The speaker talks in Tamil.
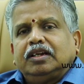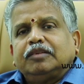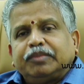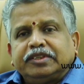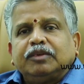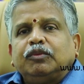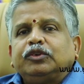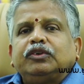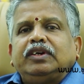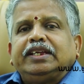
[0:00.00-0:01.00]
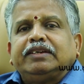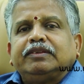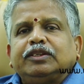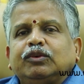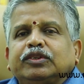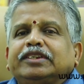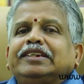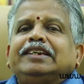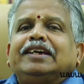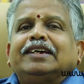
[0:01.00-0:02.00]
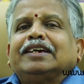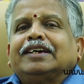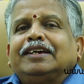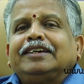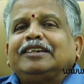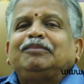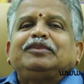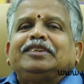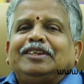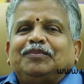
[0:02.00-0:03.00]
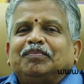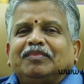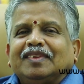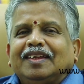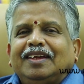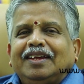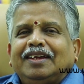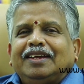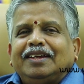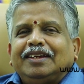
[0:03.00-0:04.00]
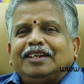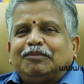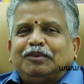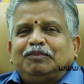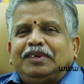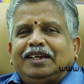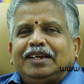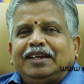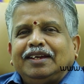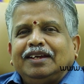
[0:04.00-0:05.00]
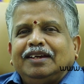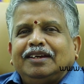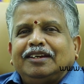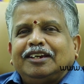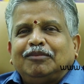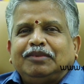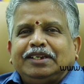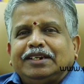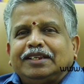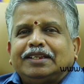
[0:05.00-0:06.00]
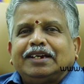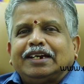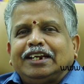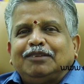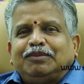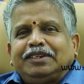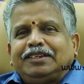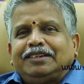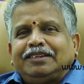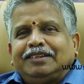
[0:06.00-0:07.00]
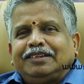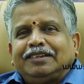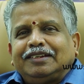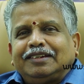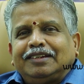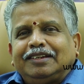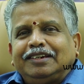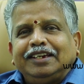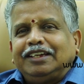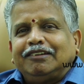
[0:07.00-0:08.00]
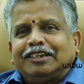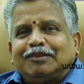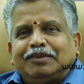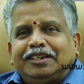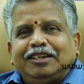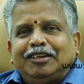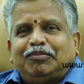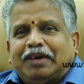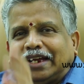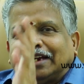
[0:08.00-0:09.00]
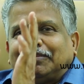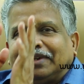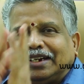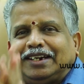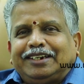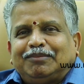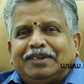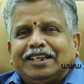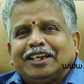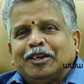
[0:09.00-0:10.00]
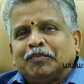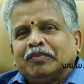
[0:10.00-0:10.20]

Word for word: இப்போ இந்த மூட்டு வலிக்கு வந்து ஒரு சின்ன டிப்ஸு எப்போவுமே நம்ம என்ன தான் கடையில் போய் இன்றைக்கி விற்கிற மாதிரி பாக்கெட் பண்ண ஐட்டம் இல்லைங்க